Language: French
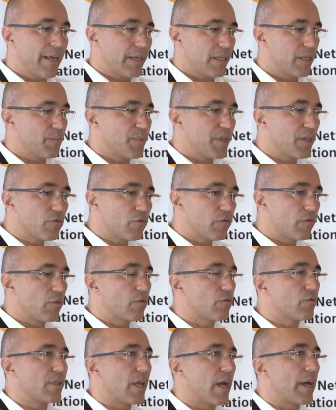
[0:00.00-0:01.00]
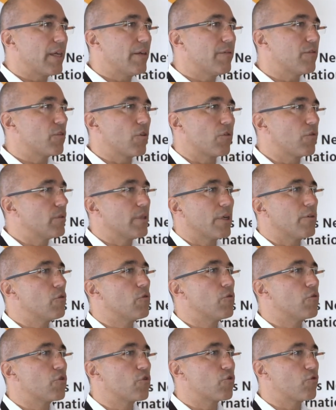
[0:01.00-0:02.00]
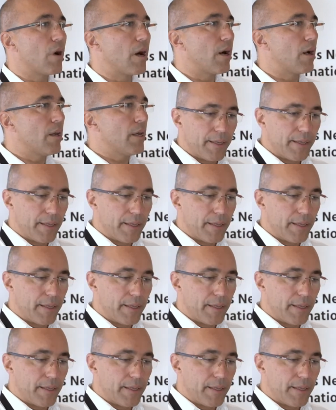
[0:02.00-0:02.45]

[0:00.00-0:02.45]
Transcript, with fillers: qui bien souvent nous arrivent sans qu'on ait eu le choix.